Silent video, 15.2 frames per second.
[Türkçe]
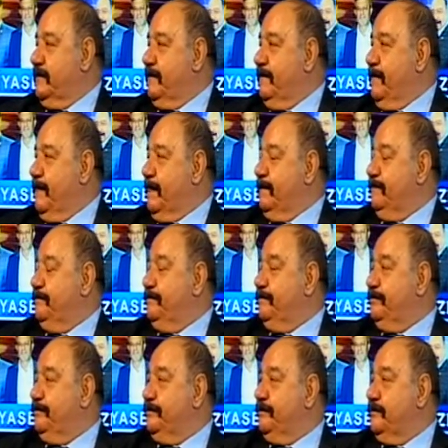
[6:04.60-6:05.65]
onlar
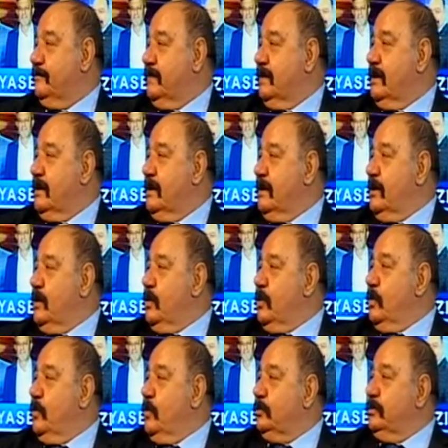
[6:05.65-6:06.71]
artık burada takıntı
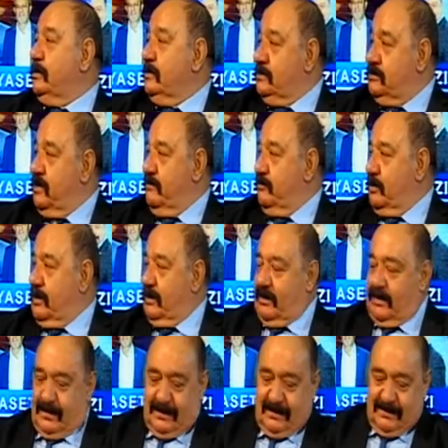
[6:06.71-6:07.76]
İstanbul. İstanbul, Ana-
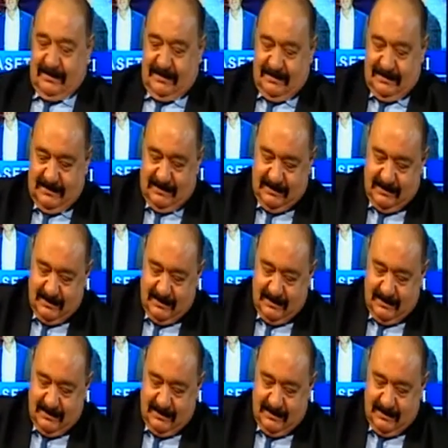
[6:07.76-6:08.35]
Ankara. Anaşehir, evet.